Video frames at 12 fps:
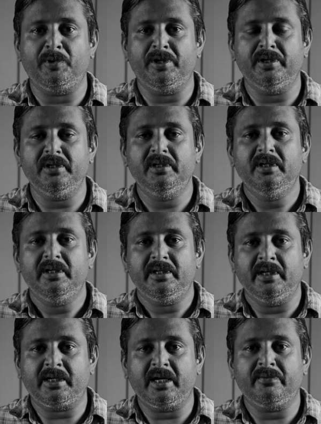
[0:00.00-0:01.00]
அப்படின்னு
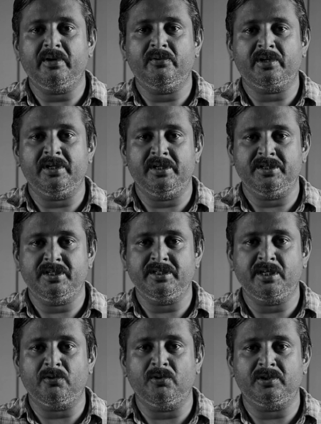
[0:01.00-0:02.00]
ஏற்கனவே அவருக்கு
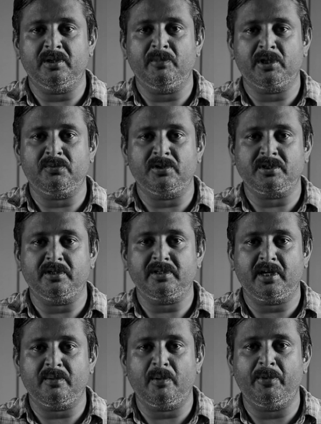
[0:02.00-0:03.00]
சிகிச்சை கொடுத்த மருத்துவர்
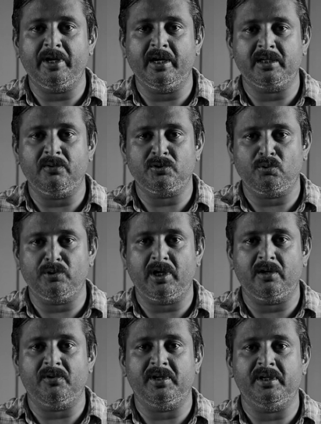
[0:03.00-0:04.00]
சாந்தாராம் அப்படிங்கிறது அவர்
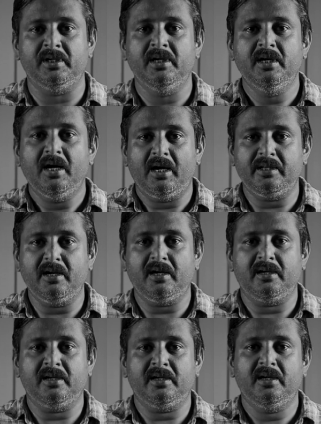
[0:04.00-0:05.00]
சொன்னார் அவர் அதனால்